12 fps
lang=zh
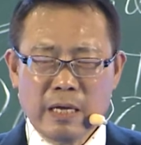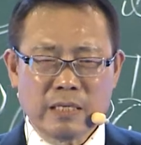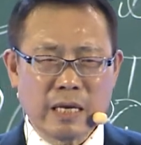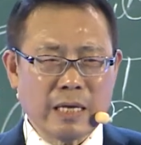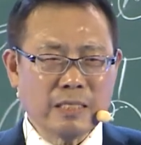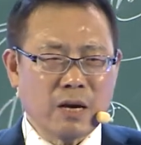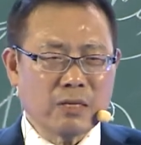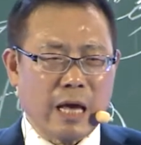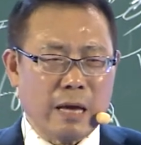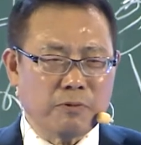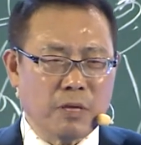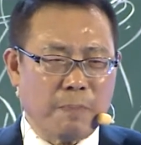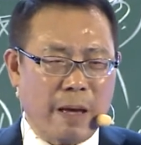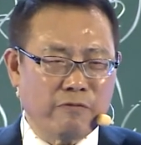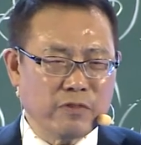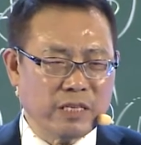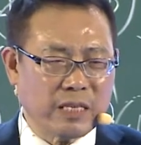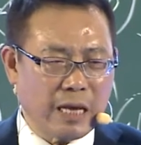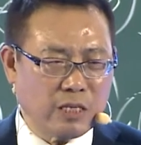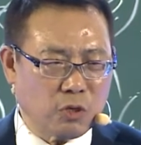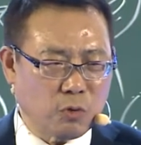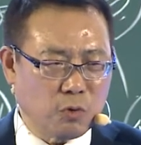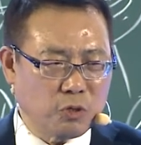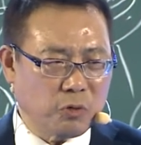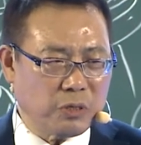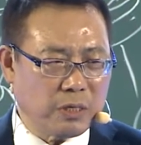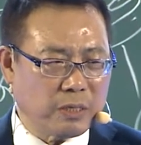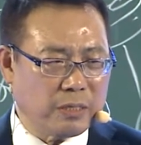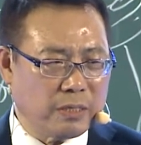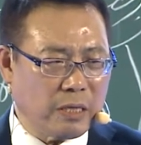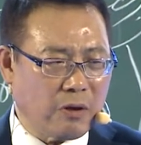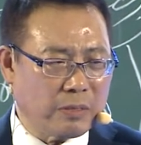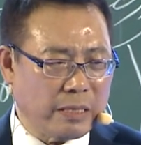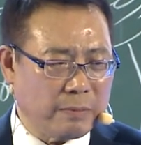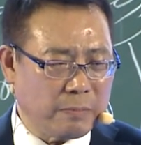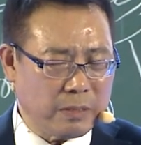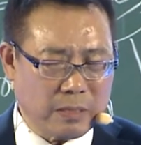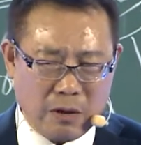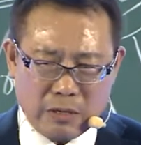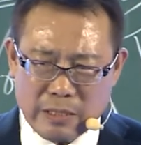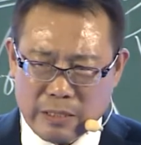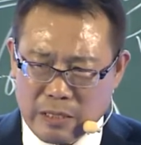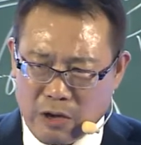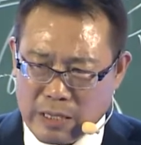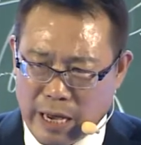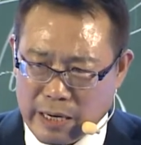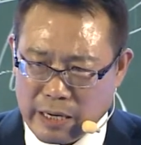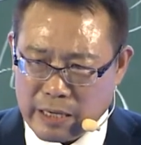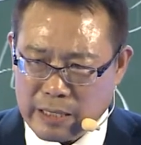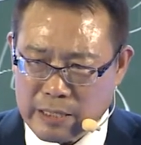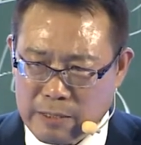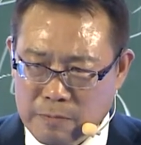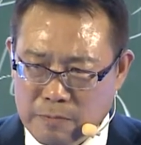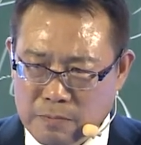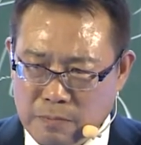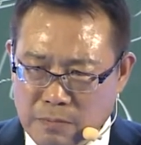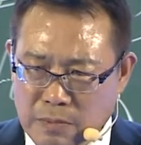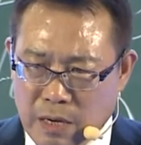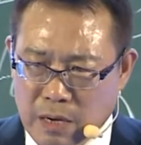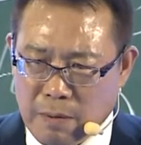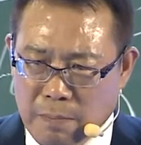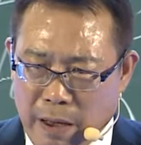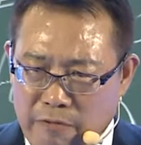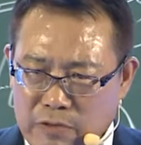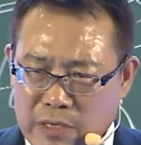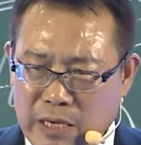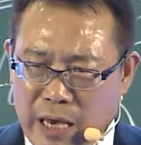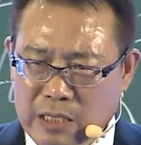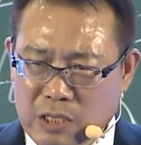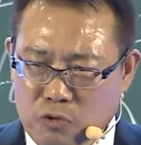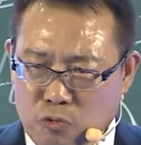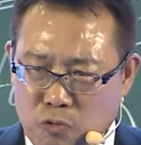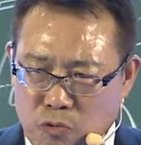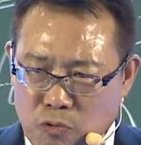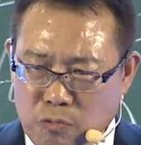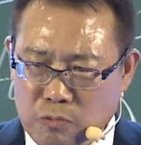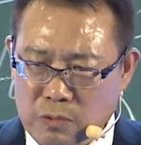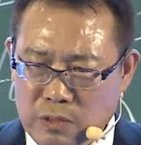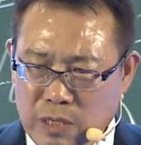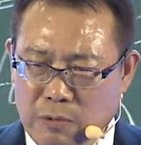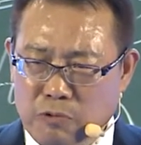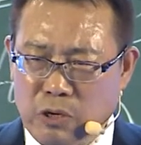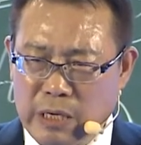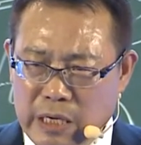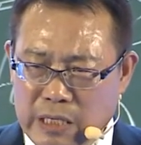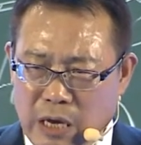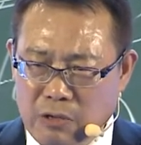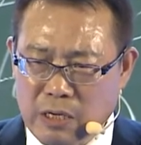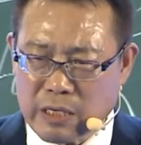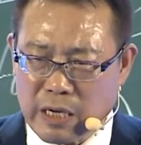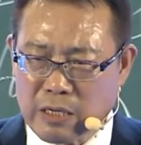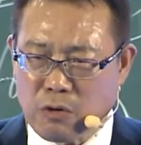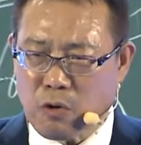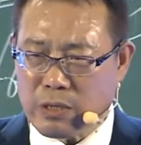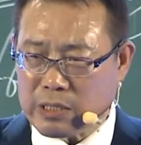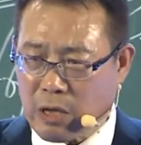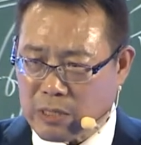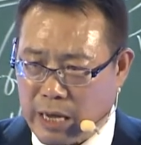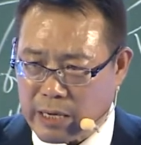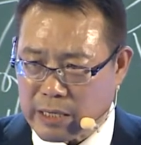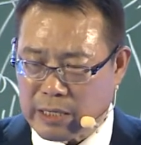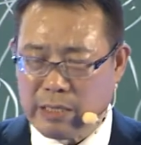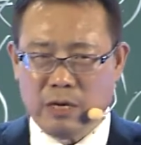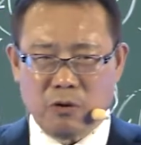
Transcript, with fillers: 三兆台币的百分之三十五就是到到到哪里？ 百分之三十五，差不多一兆的钱呢，会到哪里？